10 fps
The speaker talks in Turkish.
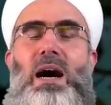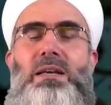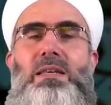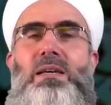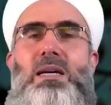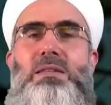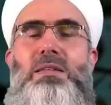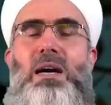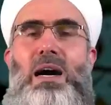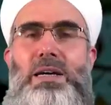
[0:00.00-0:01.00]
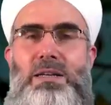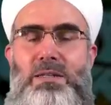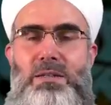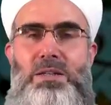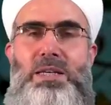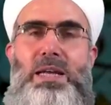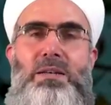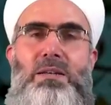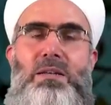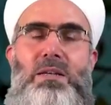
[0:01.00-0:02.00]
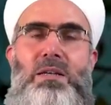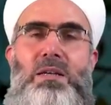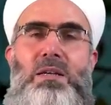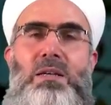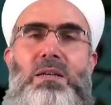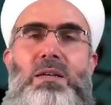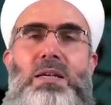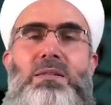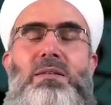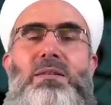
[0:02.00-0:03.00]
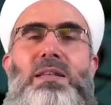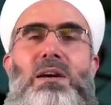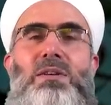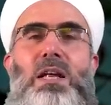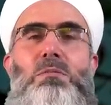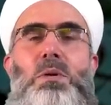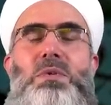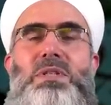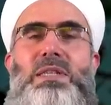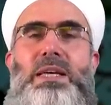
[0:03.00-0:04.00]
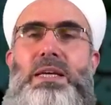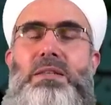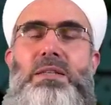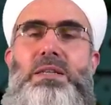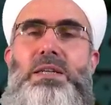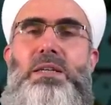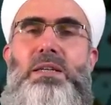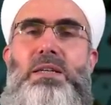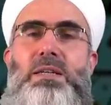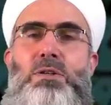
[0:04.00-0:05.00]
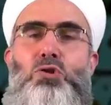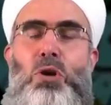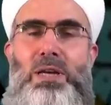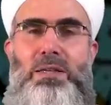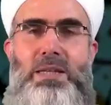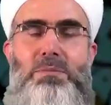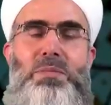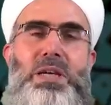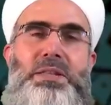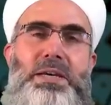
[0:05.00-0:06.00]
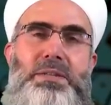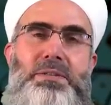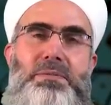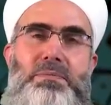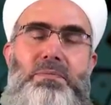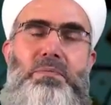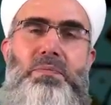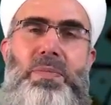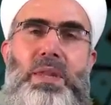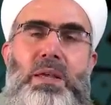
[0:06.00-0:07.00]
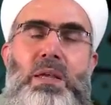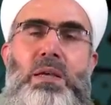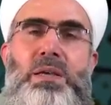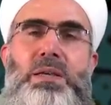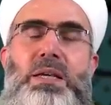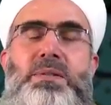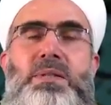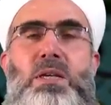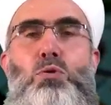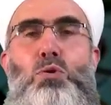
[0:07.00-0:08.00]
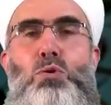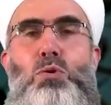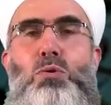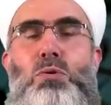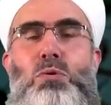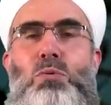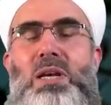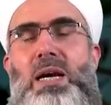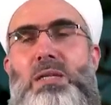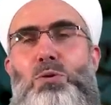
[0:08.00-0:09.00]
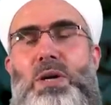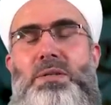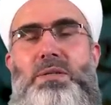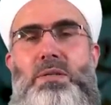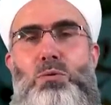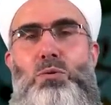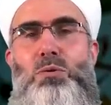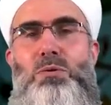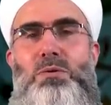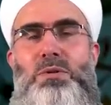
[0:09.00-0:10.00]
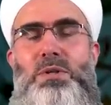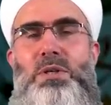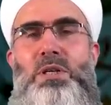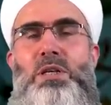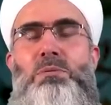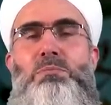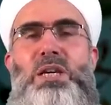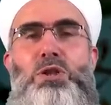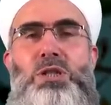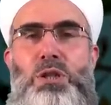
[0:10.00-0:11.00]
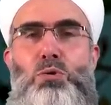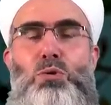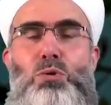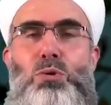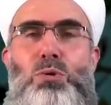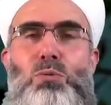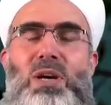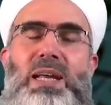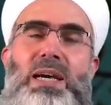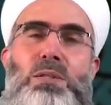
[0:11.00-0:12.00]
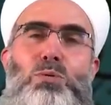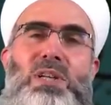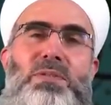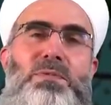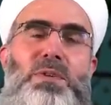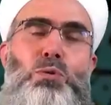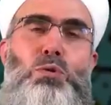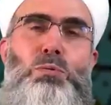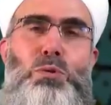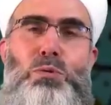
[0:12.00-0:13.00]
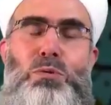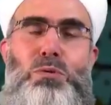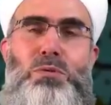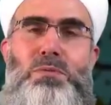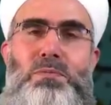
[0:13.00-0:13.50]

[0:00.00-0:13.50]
hakikati haykırırken nasıl davranmamız gerektiğini şöyle tembih eder. Yessiru ve la tuassiru. Beşşiru ve la tuneffiru buyurur.